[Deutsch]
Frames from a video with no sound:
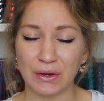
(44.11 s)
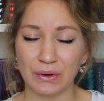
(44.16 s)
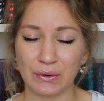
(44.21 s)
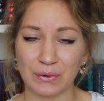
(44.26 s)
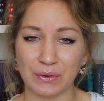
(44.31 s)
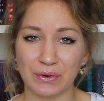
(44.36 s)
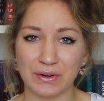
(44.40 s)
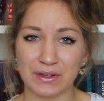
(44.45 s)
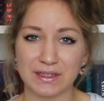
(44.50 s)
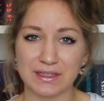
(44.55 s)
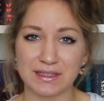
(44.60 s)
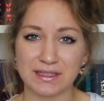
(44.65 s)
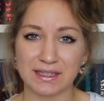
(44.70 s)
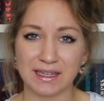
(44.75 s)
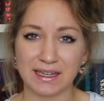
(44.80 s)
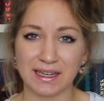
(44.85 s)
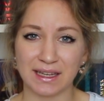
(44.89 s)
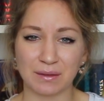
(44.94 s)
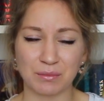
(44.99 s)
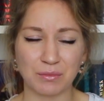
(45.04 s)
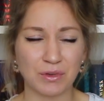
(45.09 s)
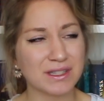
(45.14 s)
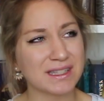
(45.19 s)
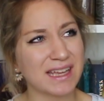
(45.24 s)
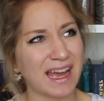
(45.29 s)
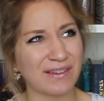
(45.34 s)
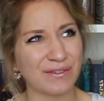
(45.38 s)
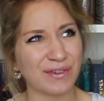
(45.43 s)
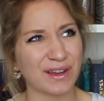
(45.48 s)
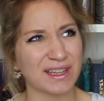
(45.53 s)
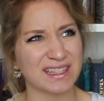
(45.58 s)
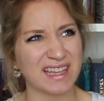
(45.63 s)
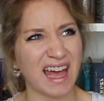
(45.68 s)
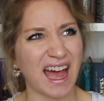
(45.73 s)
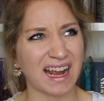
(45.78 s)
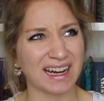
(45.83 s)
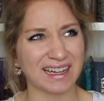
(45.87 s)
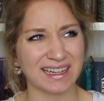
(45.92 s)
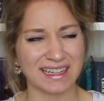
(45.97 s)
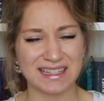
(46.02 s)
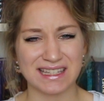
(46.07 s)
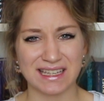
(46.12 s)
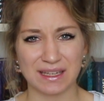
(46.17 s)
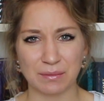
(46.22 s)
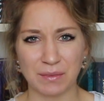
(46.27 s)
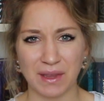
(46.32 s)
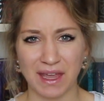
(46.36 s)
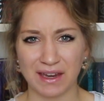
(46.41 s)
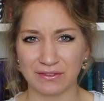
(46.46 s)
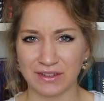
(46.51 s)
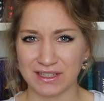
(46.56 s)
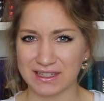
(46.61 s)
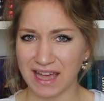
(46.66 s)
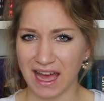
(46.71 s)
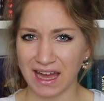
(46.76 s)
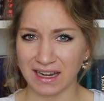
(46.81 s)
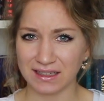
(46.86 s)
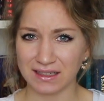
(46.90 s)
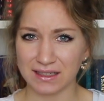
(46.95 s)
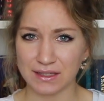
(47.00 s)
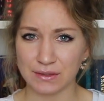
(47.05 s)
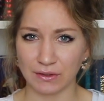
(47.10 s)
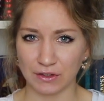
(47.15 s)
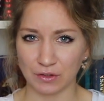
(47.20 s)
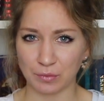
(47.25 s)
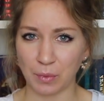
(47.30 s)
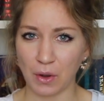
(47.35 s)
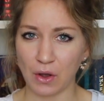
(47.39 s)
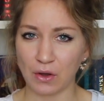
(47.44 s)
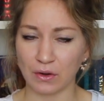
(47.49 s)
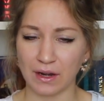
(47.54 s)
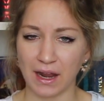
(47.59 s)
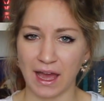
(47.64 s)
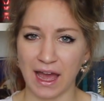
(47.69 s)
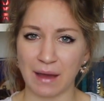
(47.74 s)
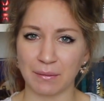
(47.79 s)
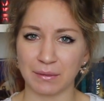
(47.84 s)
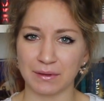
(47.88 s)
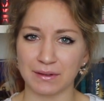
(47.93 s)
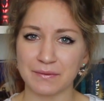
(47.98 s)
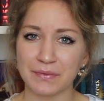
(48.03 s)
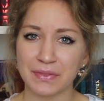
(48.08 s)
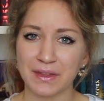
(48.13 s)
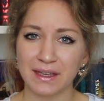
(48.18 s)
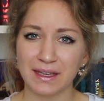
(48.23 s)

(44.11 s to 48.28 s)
und ich muss einfach sagen, dass ich mir etwas anderes versprochen habe.